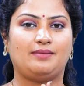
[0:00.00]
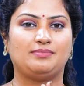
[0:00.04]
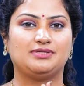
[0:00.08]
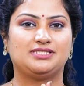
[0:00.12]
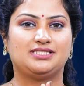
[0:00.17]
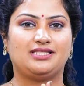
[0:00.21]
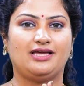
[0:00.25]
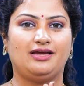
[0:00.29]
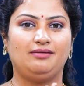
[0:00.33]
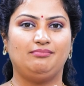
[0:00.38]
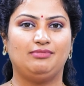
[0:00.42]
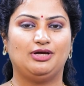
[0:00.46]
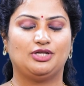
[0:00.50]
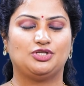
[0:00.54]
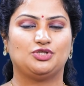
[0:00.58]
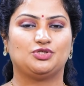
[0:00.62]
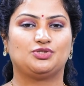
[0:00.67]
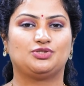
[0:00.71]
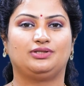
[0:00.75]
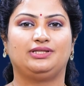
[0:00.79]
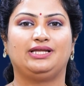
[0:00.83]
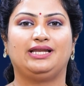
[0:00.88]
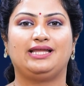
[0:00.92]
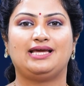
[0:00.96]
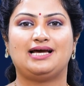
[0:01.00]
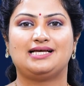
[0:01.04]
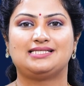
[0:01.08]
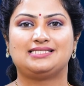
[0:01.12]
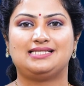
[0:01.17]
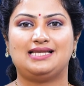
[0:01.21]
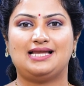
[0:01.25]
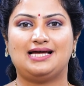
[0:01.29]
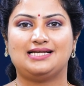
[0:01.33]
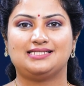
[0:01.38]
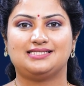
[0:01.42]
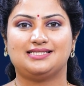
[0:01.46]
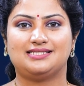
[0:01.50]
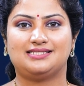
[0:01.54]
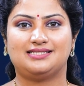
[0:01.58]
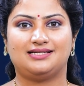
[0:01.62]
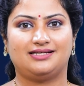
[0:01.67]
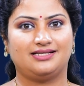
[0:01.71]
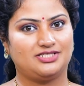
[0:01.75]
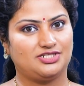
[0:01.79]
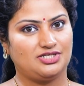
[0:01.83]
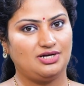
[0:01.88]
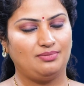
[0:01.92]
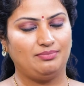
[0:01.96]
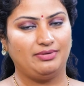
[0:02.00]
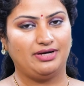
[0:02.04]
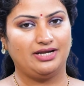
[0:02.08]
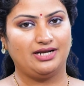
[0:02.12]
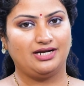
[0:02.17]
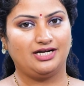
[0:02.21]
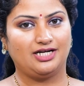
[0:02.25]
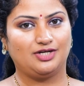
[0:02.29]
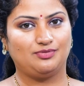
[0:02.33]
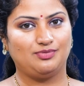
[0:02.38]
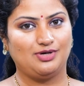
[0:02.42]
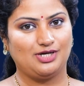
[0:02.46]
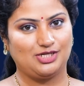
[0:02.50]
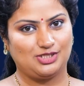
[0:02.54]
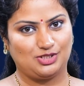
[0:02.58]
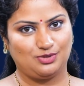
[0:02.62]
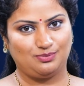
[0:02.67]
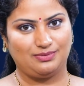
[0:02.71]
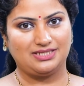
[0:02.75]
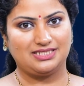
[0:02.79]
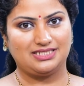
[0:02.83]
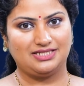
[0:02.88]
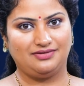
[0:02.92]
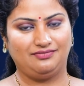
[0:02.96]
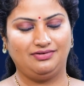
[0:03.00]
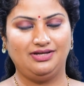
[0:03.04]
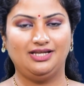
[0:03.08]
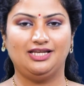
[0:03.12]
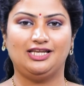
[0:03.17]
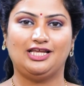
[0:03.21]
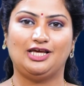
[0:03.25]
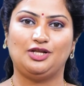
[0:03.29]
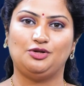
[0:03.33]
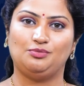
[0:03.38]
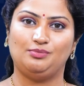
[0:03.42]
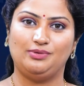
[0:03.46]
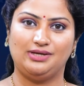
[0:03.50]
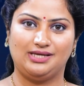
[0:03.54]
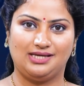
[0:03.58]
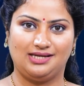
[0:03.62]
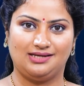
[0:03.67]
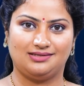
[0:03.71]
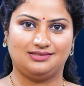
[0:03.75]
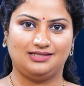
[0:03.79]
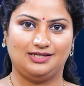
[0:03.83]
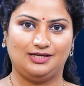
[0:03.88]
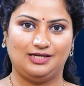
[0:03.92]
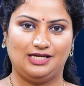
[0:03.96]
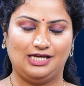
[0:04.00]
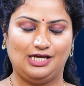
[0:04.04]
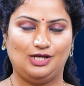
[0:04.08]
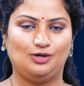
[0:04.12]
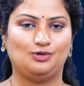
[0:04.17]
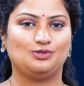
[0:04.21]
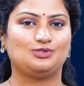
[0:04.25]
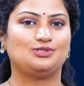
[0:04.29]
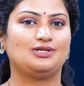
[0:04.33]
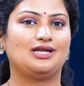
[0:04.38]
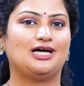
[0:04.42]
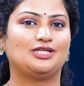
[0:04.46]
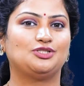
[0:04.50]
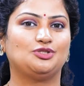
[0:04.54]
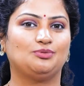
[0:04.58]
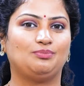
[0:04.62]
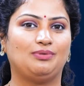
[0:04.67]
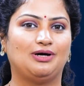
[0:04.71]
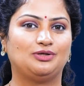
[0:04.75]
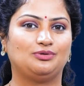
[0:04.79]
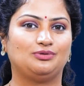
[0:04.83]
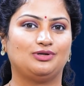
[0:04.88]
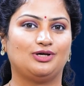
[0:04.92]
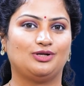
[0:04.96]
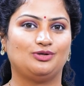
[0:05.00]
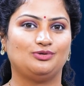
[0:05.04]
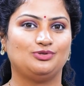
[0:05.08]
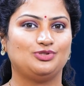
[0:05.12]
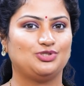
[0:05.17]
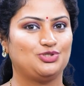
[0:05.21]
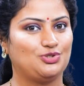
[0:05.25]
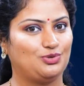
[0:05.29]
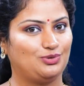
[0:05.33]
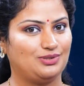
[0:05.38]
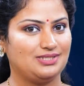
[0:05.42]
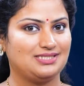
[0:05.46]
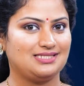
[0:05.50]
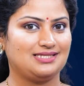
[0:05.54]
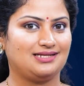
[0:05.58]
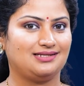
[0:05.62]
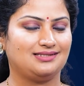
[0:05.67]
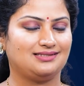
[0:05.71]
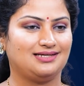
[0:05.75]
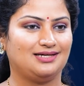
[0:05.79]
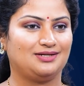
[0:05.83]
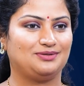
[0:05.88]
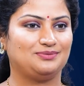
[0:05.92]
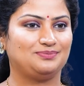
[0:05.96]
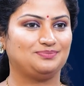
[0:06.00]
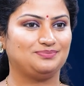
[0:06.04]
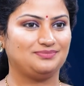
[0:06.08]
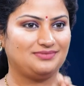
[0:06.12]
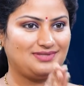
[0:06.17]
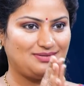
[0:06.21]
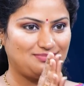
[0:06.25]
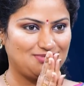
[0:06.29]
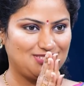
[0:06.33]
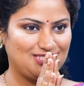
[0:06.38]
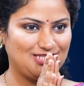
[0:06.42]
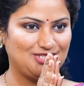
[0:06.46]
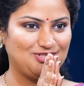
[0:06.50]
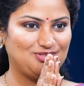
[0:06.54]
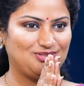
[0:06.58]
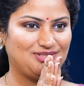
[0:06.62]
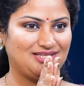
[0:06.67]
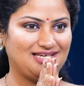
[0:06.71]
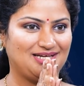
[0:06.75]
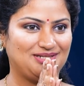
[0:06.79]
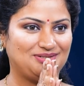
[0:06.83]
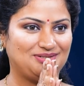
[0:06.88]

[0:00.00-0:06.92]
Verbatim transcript: నమస్తే మీరు చూస్తుంది ఇండియాస్ లార్జెస్ట్ డిజిటల్ మీడియా నెట్వర్క్ సుమన్ టీవీ నేను మీ కీర్తి ఈ రోజు నాతో పాటు ఉన్నారు జ్యోతి శరత్ గారు నమస్తే జ్యోతి